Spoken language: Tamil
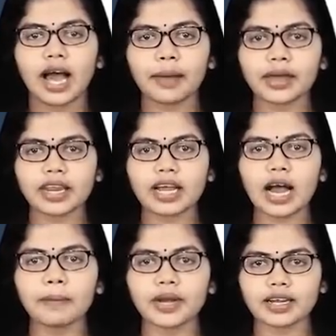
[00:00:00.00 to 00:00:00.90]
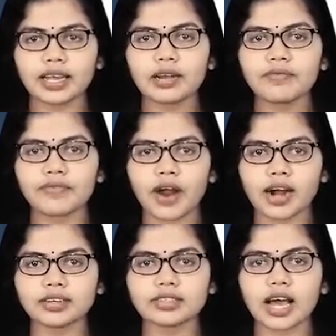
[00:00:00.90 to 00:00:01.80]
அமெரிக்கா பிரிட்டன்
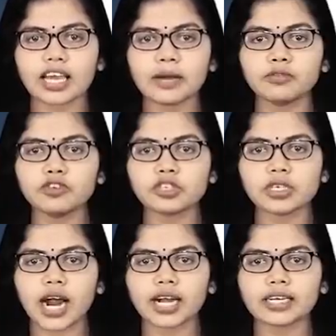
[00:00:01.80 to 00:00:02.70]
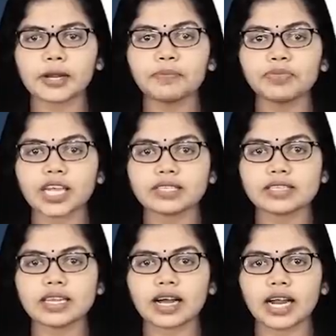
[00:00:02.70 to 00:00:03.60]
பிரான்ஸ் ஆகிய மூன்று நாடுகளும் தென்
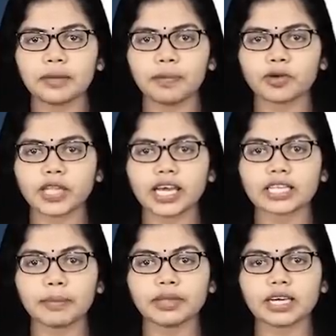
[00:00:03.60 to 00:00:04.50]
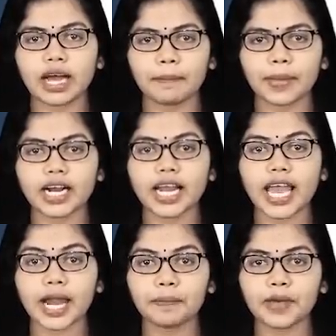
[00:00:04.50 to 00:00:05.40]
சீன கடற்பகுதிக்கு தமது
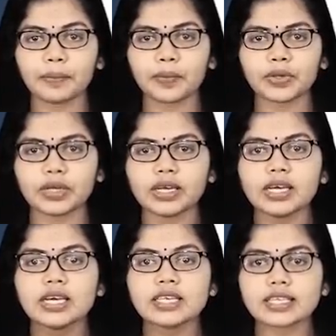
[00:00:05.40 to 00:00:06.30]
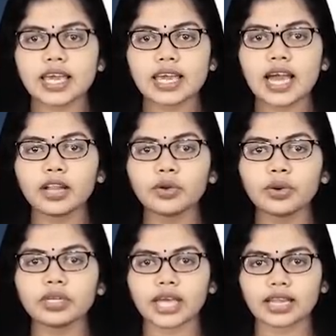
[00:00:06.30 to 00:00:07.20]
கப்பல்களை அனுப்பிய போது செய்யாத
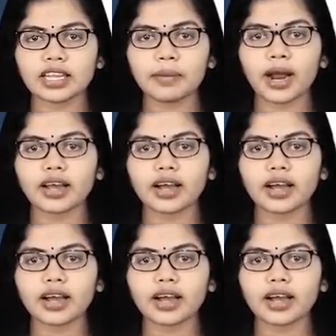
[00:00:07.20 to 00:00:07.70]
ஒரு தந்திரமான